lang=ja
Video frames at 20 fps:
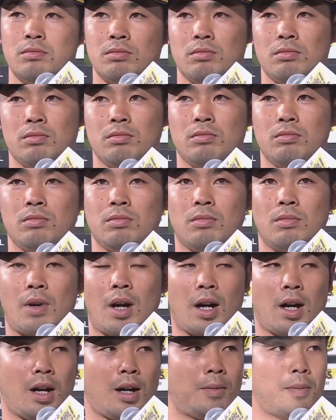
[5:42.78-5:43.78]
うーん、
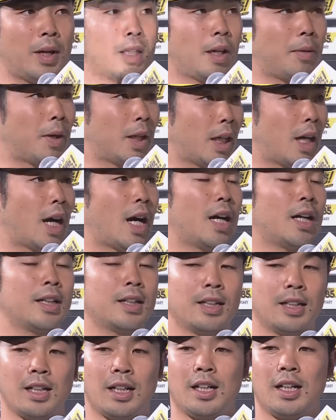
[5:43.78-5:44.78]
まあ、まだまだ
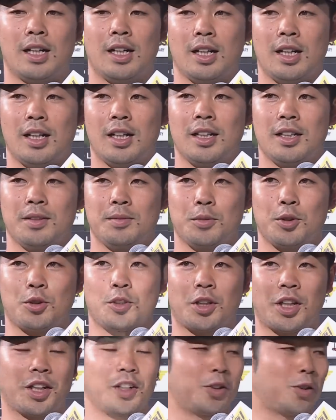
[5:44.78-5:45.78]
もっ
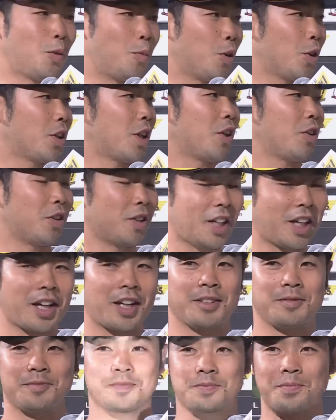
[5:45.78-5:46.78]
とできると思ってるんで、